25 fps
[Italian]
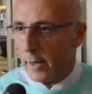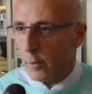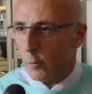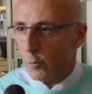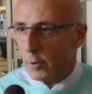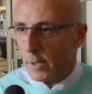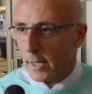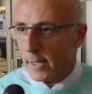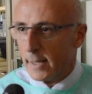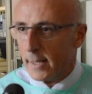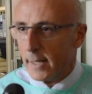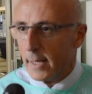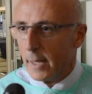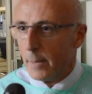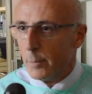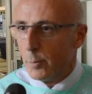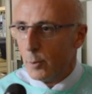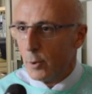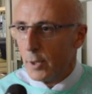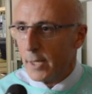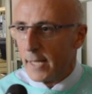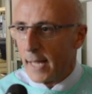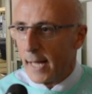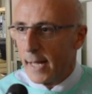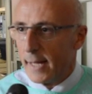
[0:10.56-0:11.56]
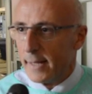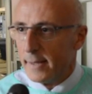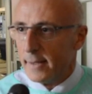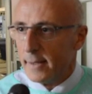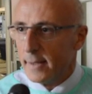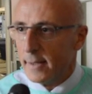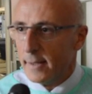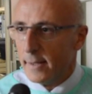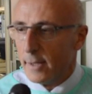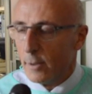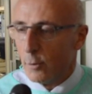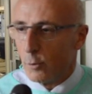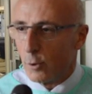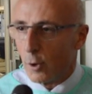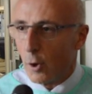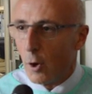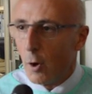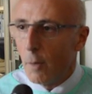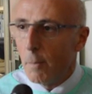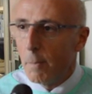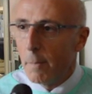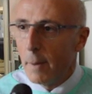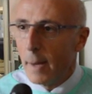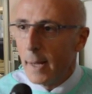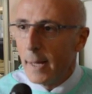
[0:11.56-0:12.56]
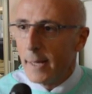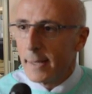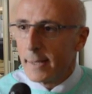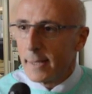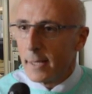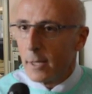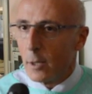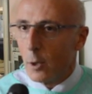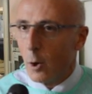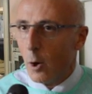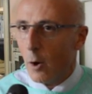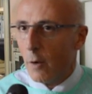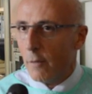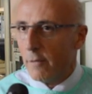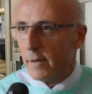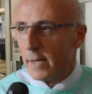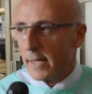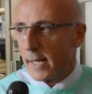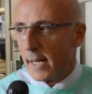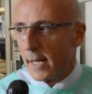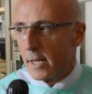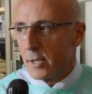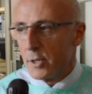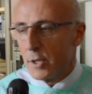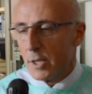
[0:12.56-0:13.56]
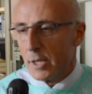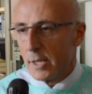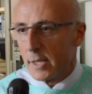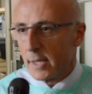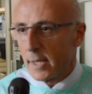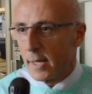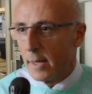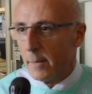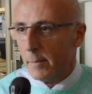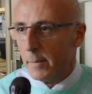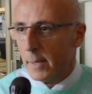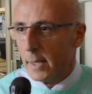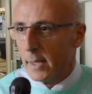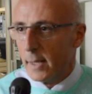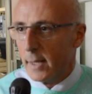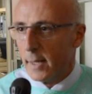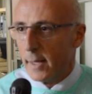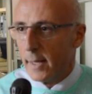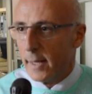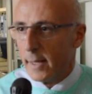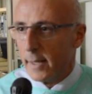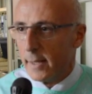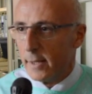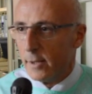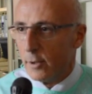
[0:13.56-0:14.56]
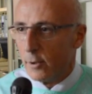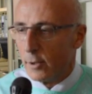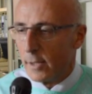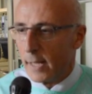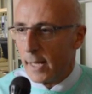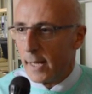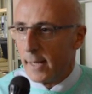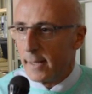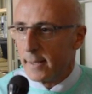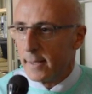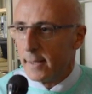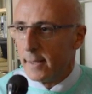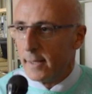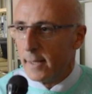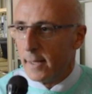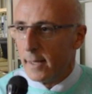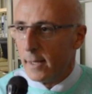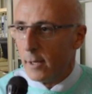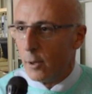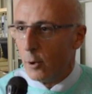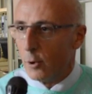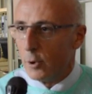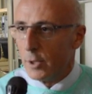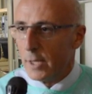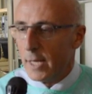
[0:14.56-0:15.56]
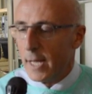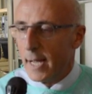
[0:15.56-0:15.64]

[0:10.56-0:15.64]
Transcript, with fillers: una delle più grandi in Europa, ricovera circa 1000 neonati ogni